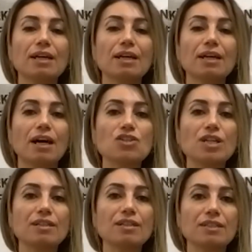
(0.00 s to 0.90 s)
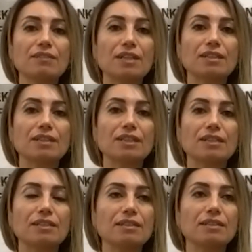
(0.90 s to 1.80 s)
Ancak Ankara Valiliği
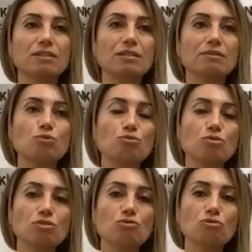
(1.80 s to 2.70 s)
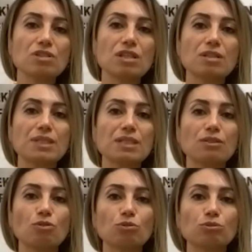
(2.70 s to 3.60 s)
e, üst üste çok sayıda miting
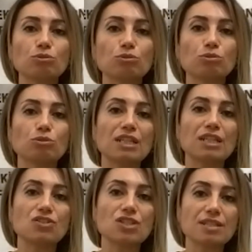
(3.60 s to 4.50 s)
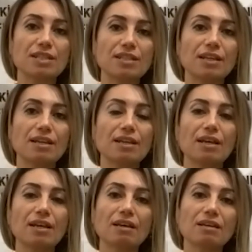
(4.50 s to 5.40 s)
olduğu gerekçesiyle
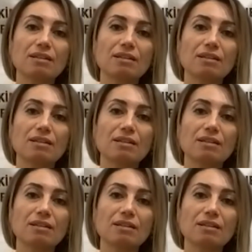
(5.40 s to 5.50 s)
e,